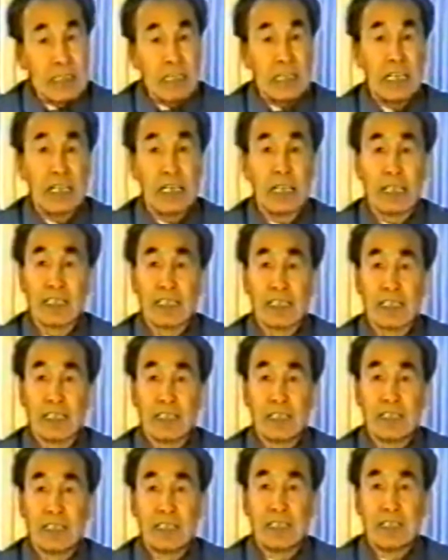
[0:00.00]
所以这个高
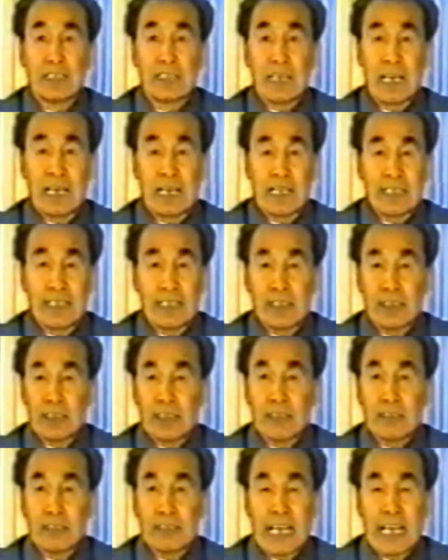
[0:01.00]
兴啊，
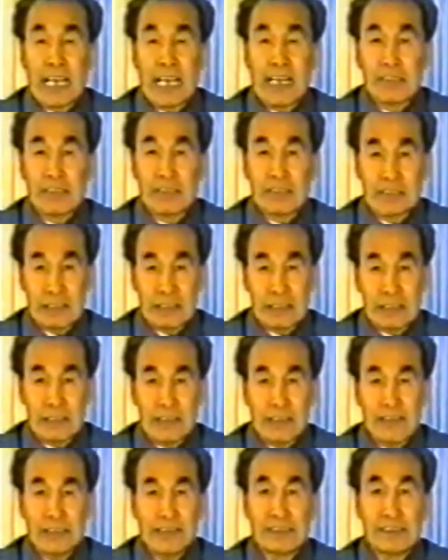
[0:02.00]
它能
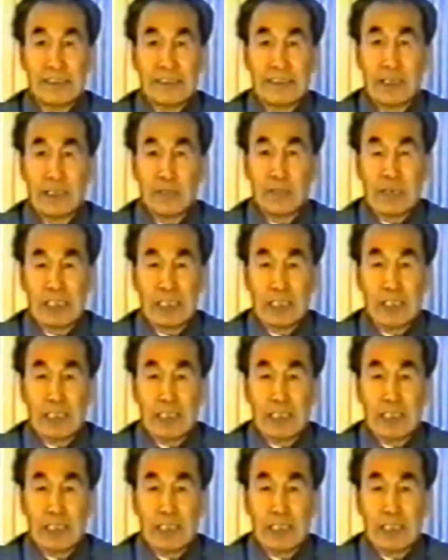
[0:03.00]
够带动